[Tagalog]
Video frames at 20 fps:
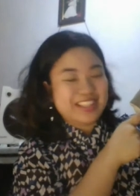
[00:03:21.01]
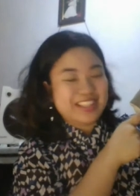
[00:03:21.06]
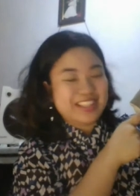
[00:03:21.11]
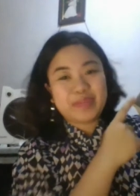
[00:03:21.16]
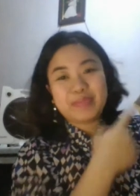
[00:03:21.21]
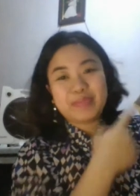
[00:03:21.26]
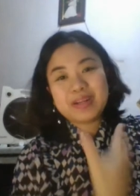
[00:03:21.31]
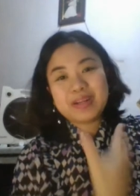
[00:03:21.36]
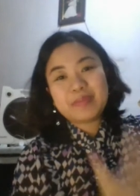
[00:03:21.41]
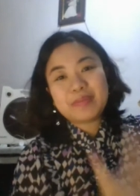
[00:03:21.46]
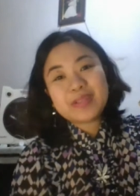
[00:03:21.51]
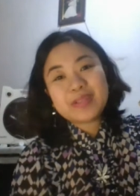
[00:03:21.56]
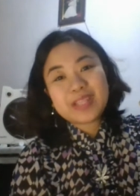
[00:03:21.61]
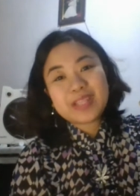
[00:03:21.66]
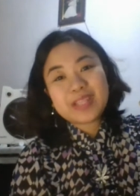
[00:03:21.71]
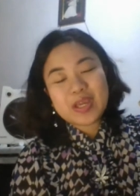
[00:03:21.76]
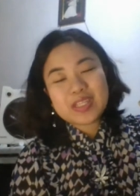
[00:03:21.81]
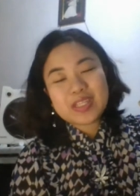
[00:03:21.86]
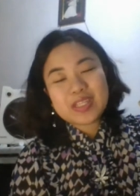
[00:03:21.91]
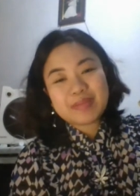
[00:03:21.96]
So, pag
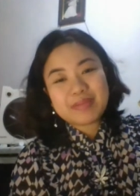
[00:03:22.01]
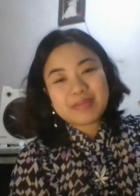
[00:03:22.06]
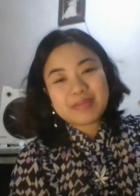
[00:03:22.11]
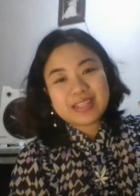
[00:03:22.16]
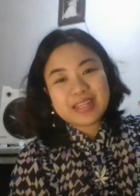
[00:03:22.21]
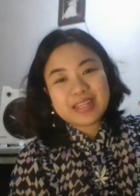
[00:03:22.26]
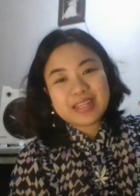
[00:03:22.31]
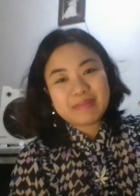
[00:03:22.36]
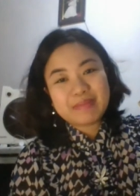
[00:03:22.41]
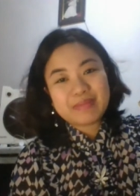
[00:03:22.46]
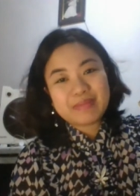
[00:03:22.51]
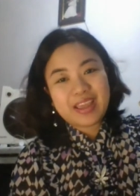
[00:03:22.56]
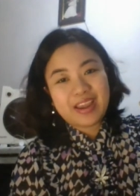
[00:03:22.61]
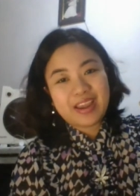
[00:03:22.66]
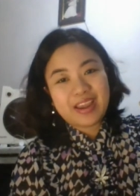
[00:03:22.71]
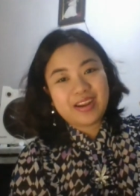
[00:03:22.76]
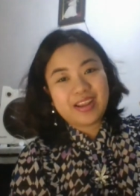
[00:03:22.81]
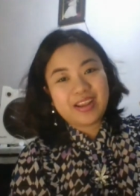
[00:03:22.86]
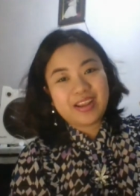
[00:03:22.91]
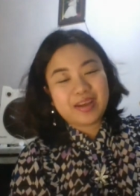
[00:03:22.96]
napunta kayo sa madilim na
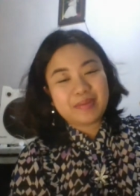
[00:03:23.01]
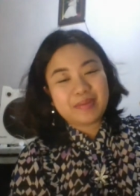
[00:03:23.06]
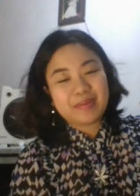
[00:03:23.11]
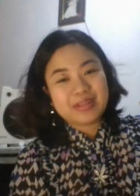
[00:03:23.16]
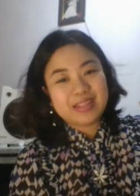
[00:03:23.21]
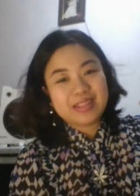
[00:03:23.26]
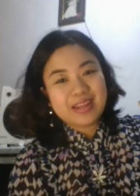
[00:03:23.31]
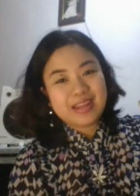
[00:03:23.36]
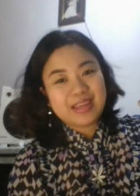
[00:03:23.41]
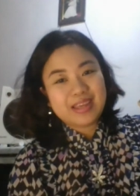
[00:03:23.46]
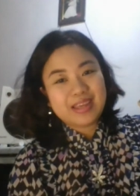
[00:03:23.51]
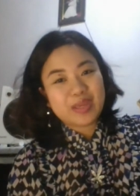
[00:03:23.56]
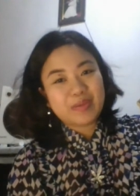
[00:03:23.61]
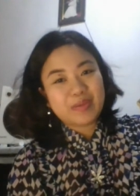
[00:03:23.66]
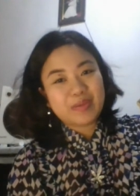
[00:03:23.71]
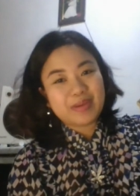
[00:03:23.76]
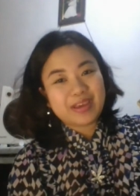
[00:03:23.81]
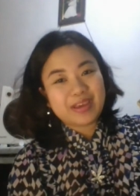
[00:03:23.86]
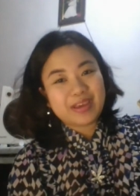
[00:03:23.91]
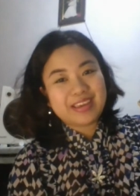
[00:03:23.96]
area, madali
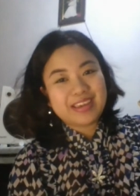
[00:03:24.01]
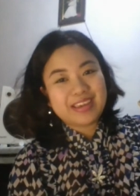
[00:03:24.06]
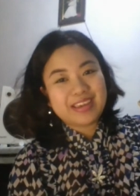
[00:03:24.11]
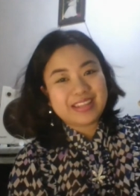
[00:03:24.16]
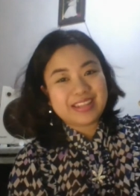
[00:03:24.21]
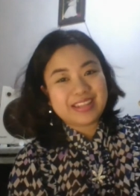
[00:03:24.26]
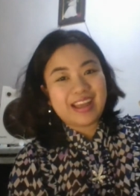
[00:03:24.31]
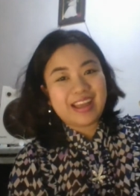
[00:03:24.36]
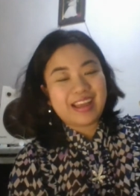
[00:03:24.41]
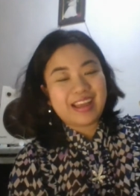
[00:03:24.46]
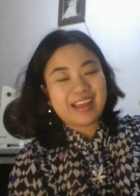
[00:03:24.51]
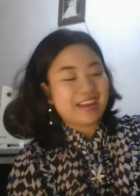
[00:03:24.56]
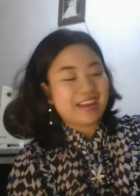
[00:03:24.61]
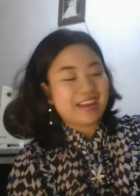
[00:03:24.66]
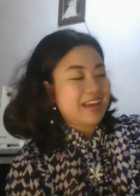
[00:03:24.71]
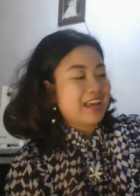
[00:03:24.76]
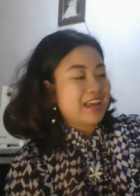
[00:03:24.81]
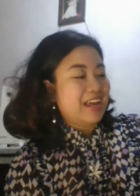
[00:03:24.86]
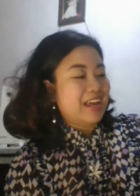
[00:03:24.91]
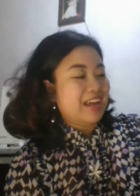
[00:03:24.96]
kayo makikita.
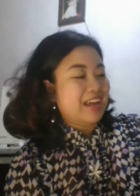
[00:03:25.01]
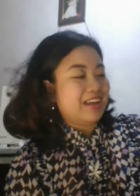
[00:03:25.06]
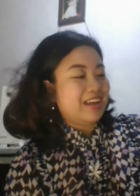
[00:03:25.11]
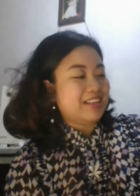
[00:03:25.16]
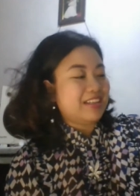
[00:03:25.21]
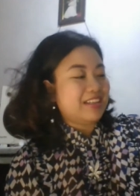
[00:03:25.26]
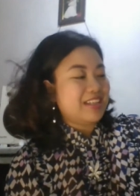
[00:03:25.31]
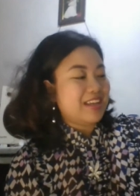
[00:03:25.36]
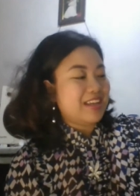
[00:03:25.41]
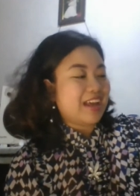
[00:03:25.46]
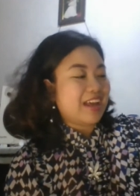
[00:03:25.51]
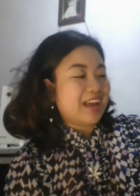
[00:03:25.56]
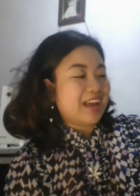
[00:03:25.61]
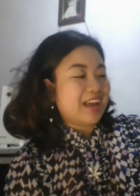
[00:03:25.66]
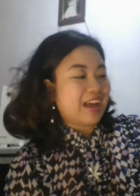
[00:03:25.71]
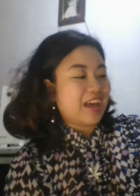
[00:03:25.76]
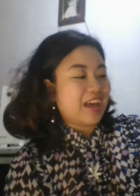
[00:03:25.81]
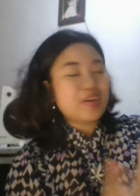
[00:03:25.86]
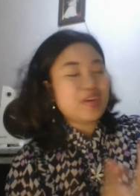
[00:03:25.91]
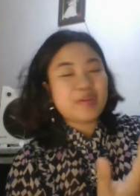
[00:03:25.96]
Kasi
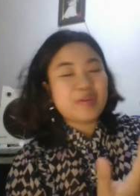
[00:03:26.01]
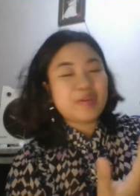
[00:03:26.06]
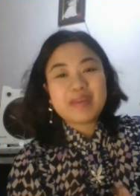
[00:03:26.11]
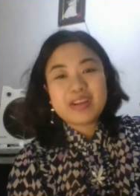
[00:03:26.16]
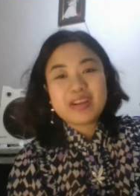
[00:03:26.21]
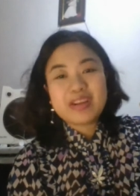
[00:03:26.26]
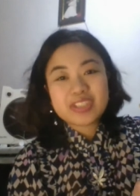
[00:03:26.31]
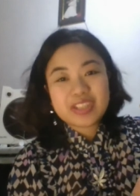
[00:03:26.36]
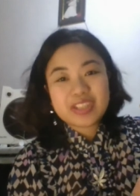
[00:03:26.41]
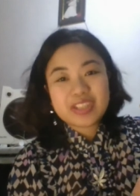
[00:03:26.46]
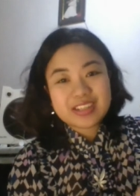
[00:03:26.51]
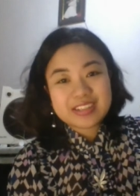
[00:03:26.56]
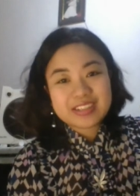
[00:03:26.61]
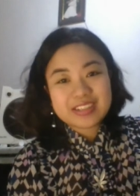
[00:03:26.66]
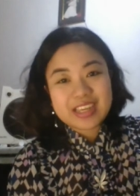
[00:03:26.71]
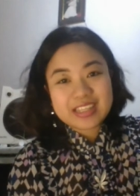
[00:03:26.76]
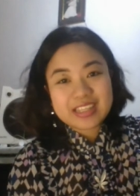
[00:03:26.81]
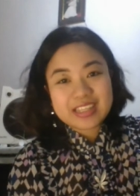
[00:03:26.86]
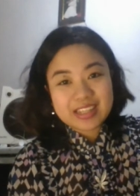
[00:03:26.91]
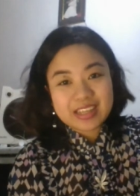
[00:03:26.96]
nga, ayun, meron siyang
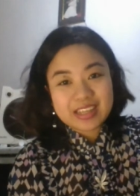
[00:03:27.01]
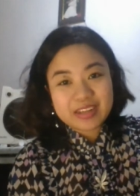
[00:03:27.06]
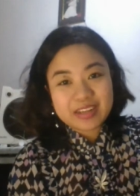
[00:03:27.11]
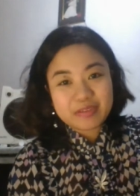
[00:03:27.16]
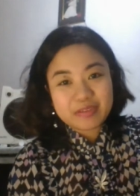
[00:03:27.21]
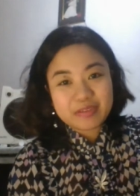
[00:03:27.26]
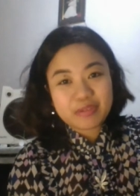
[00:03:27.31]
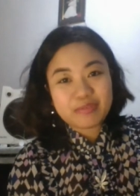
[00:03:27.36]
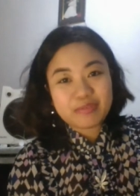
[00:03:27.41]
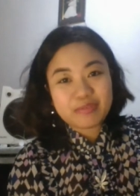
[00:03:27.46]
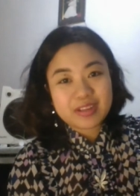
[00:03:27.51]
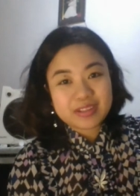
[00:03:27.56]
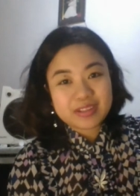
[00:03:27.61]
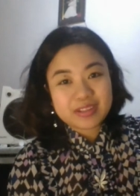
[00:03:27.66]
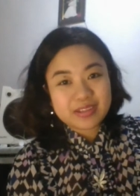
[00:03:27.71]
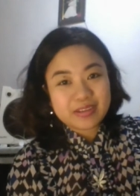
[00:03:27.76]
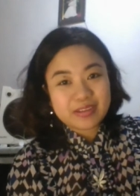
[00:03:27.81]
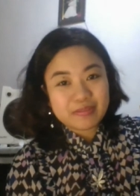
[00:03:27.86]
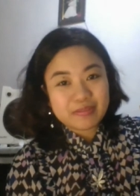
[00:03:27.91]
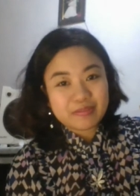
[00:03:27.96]
nightlight
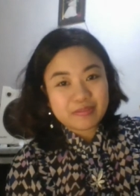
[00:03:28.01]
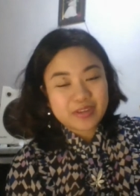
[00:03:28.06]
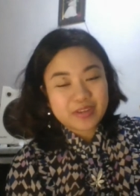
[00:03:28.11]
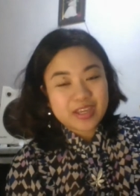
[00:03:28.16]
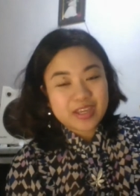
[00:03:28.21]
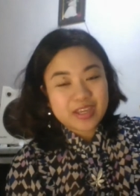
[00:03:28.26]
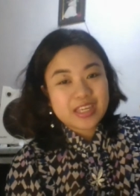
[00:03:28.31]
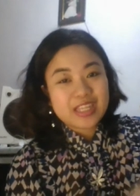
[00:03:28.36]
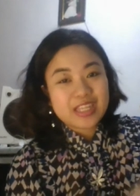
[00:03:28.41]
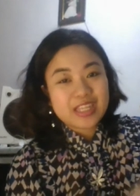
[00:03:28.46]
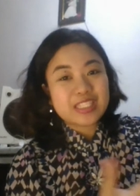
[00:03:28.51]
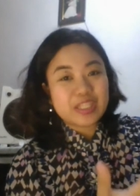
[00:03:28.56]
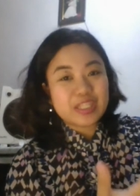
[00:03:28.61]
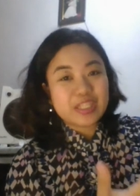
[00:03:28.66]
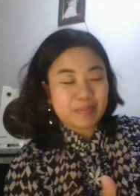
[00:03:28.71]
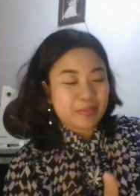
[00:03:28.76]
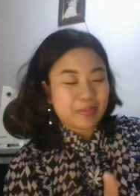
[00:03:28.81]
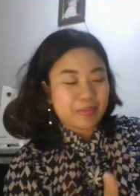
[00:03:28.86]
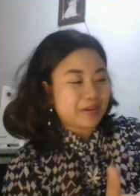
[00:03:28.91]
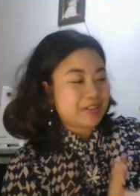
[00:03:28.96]
reflective
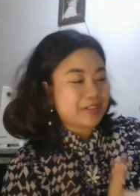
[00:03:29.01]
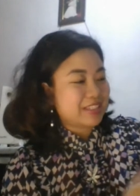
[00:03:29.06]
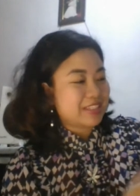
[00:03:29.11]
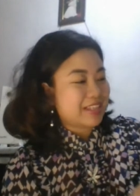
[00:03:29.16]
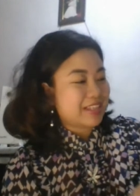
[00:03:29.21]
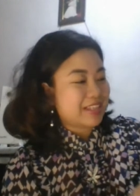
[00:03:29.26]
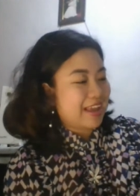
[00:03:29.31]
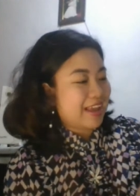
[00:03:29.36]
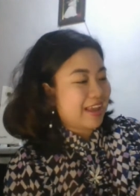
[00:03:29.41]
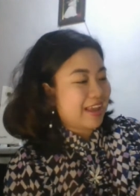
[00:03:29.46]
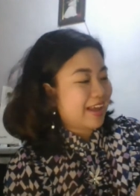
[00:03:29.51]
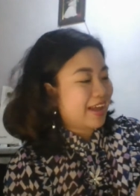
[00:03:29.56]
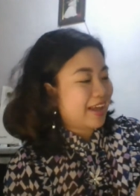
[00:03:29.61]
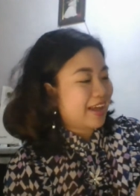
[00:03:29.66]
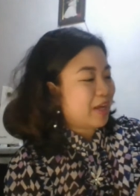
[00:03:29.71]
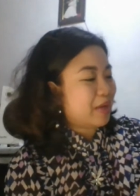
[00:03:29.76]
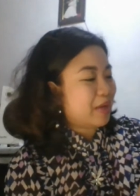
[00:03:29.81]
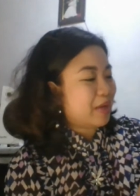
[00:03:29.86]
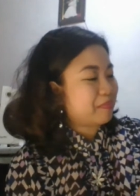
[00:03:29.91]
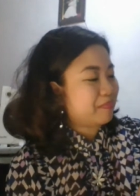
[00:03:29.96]
zippers.
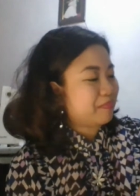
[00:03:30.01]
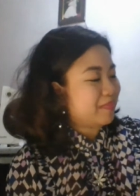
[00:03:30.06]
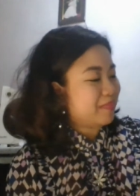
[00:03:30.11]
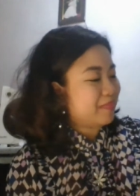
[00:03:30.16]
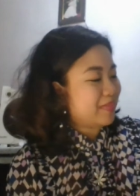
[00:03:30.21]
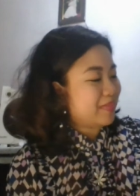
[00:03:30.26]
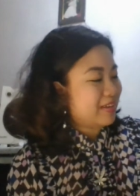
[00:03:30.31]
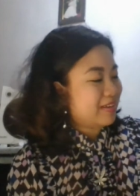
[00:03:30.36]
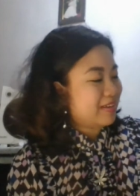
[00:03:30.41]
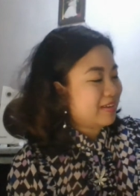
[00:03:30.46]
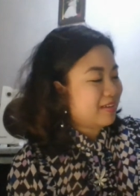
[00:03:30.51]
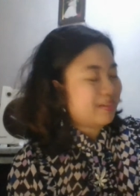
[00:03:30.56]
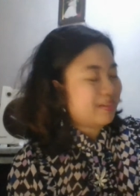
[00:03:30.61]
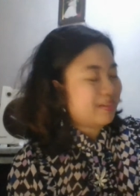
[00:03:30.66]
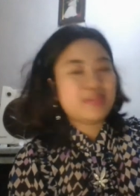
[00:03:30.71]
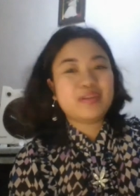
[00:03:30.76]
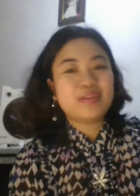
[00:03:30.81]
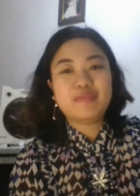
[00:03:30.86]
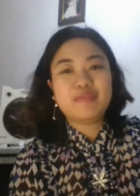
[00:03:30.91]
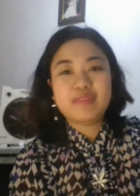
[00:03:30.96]
Kaya,
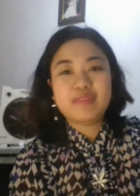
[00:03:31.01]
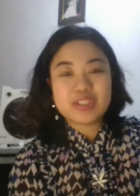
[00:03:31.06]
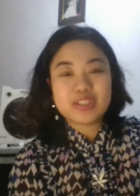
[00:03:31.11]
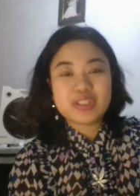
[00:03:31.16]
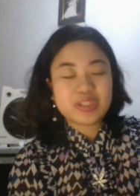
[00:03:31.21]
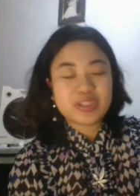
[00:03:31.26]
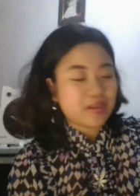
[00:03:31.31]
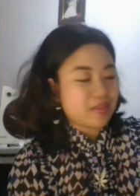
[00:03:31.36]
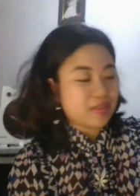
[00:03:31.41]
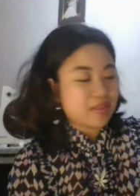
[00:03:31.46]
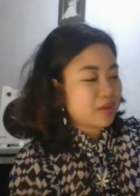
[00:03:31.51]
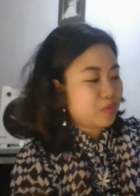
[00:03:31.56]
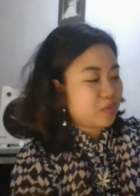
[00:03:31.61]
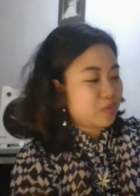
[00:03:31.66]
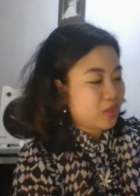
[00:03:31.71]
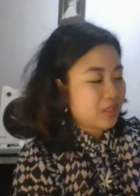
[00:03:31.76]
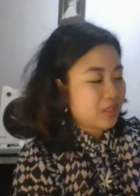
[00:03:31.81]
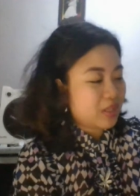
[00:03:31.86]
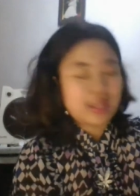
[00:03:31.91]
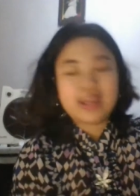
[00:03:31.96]
another feature that
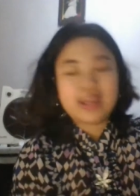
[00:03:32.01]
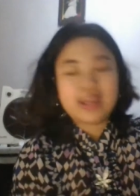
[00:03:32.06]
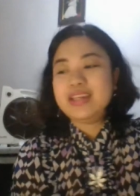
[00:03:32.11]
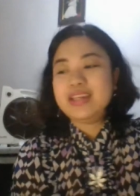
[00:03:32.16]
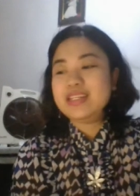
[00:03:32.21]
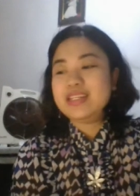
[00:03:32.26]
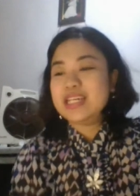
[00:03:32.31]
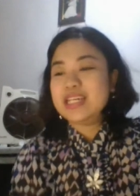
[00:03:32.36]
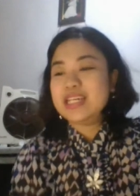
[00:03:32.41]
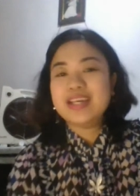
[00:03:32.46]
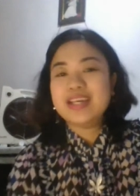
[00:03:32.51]
we like.